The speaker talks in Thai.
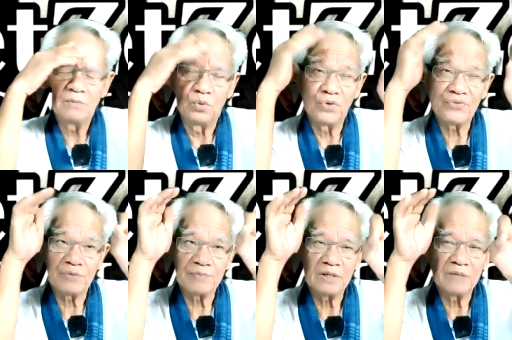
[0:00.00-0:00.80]
หัวส
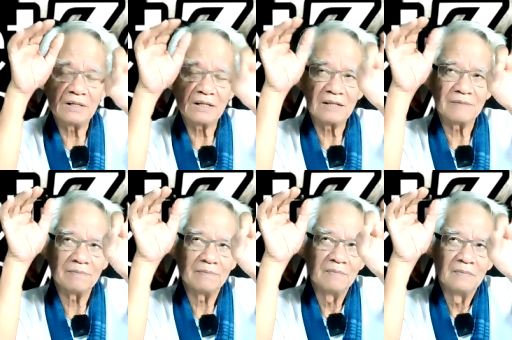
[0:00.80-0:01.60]
เปิร์มเนี่ยนะครับ
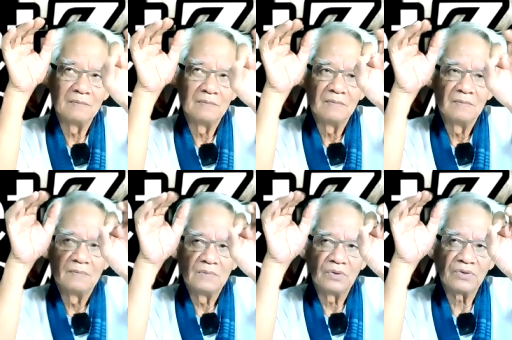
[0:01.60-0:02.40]

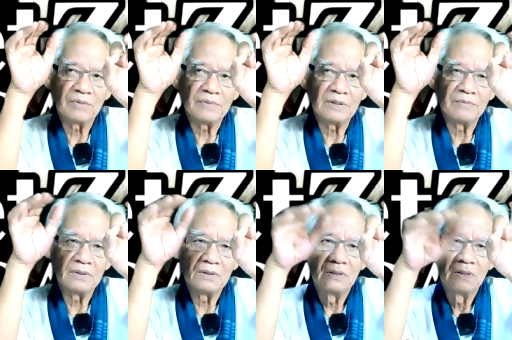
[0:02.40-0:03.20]
หัวสเปิร์ม
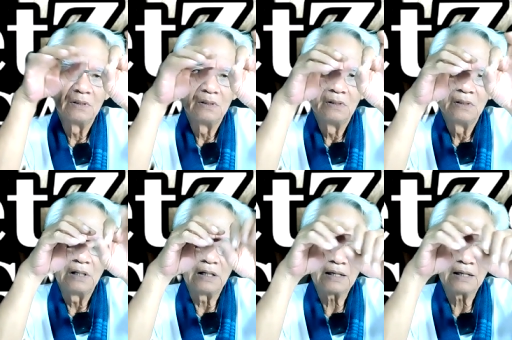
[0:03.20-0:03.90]
ไอ้